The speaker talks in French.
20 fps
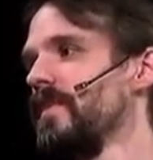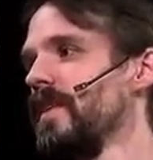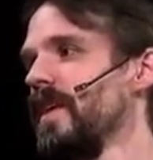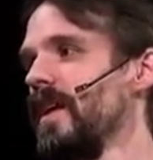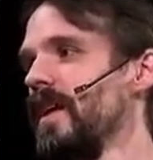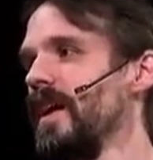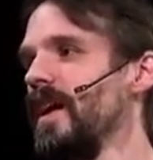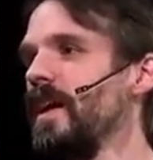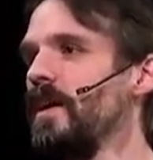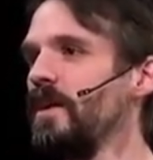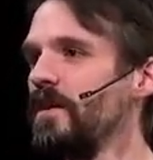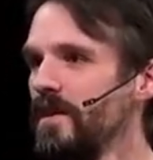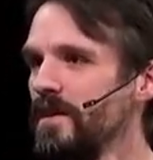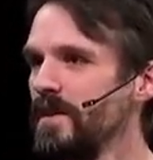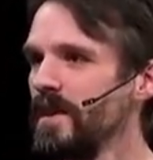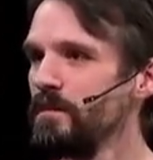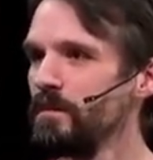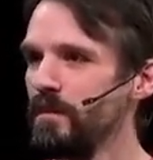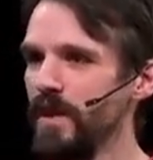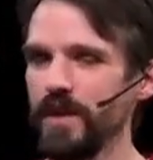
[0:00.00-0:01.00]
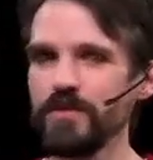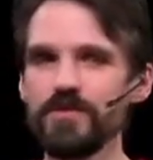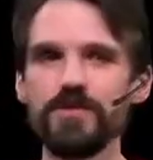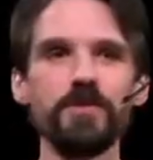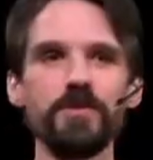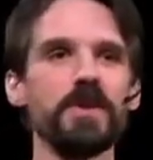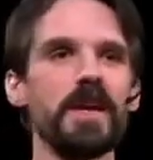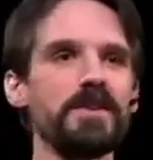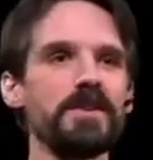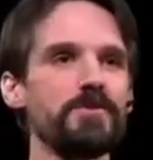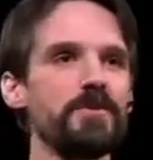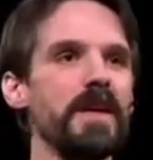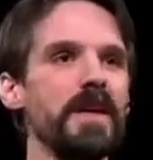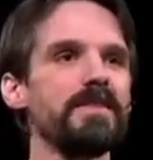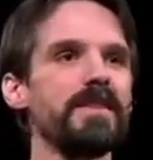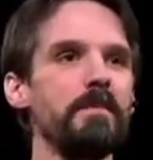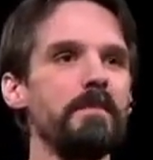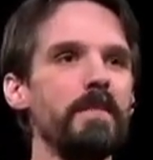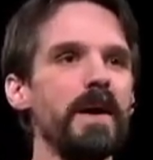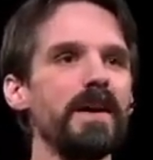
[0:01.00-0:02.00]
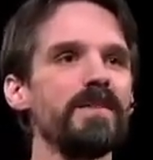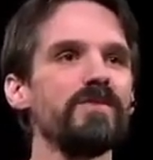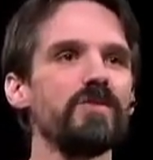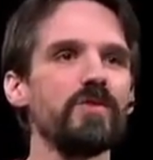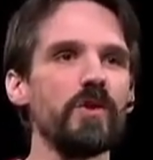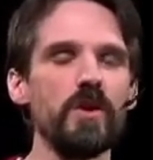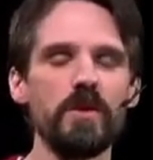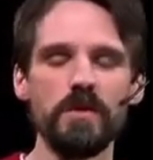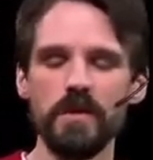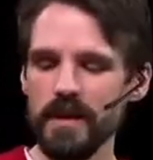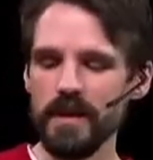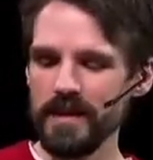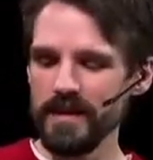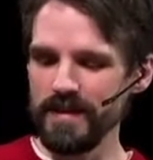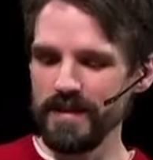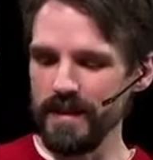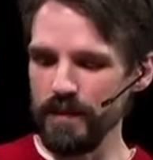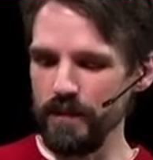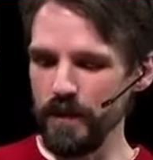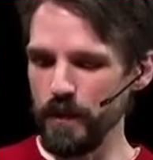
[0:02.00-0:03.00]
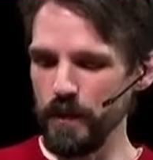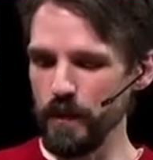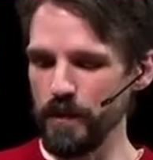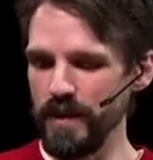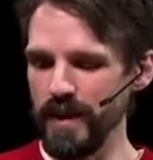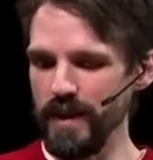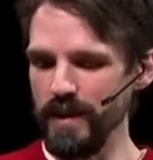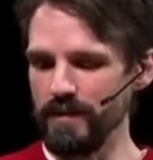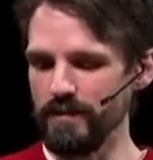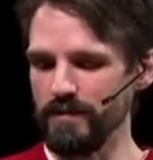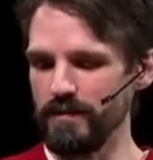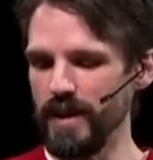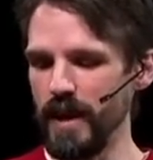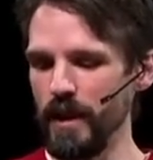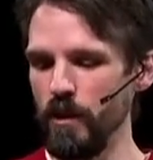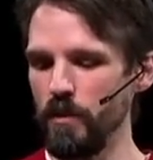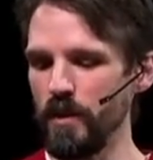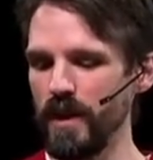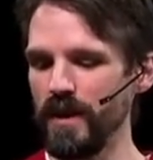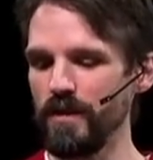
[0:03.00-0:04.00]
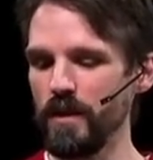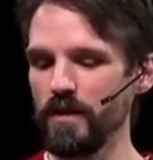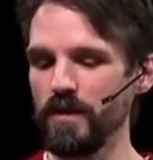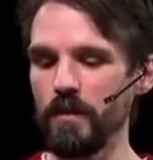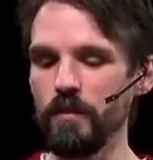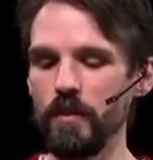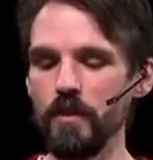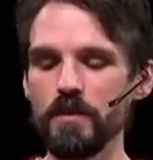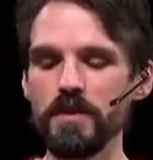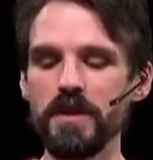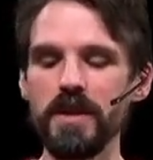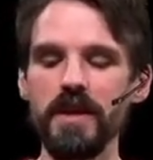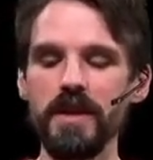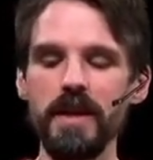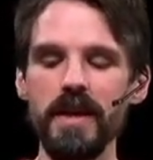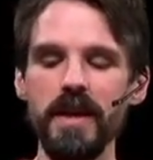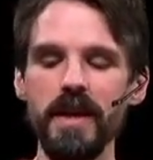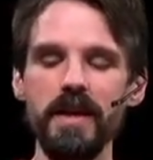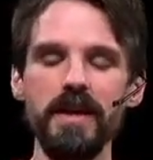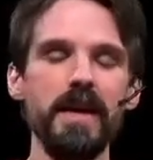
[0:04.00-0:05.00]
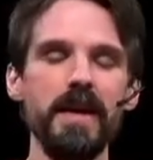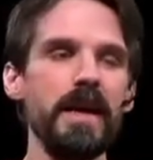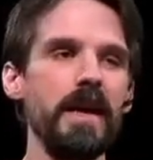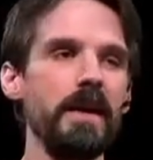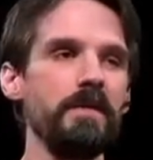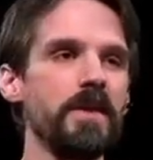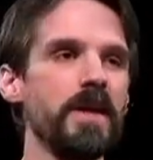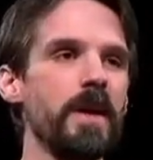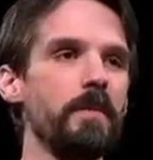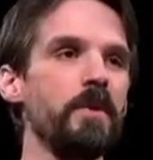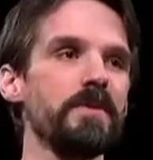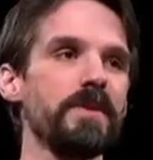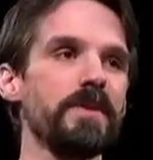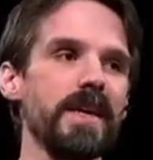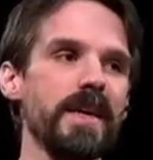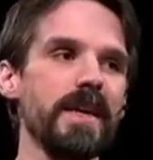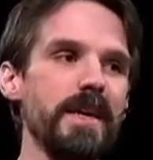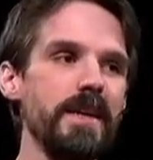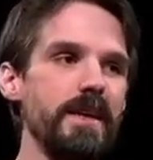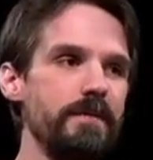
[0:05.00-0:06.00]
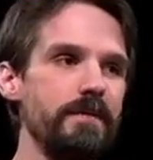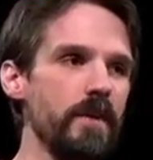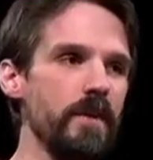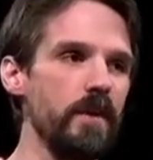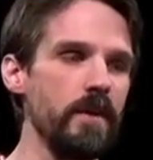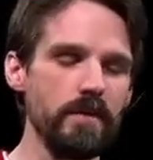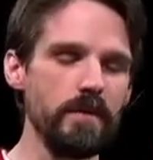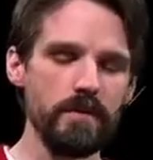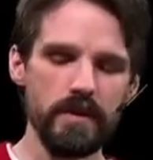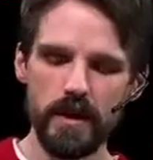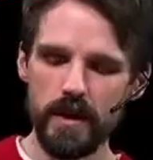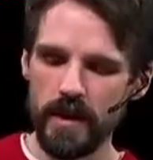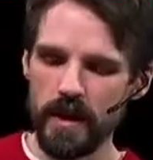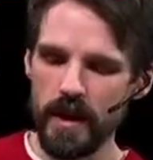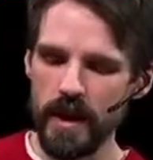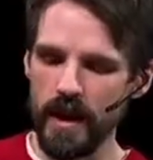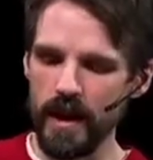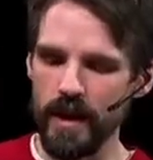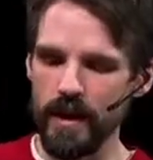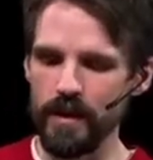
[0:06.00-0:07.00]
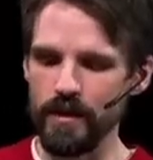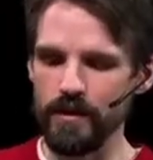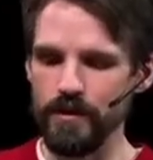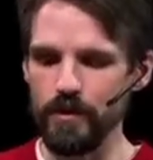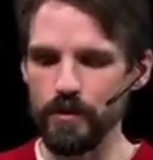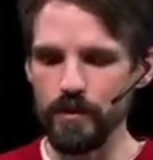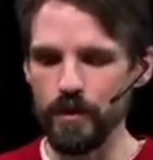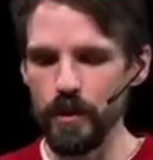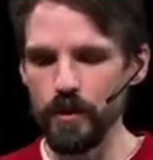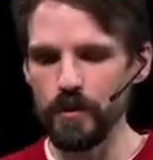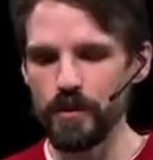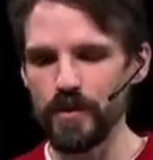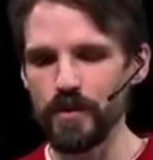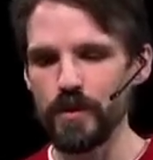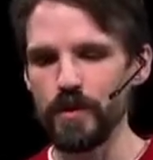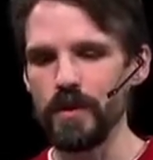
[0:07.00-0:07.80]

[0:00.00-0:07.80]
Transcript: Alors, Bien sûr, la Genèse n'est pas sans difficulté. Elle nous présente un monde qui est évidemment très différent euh, du nôtre.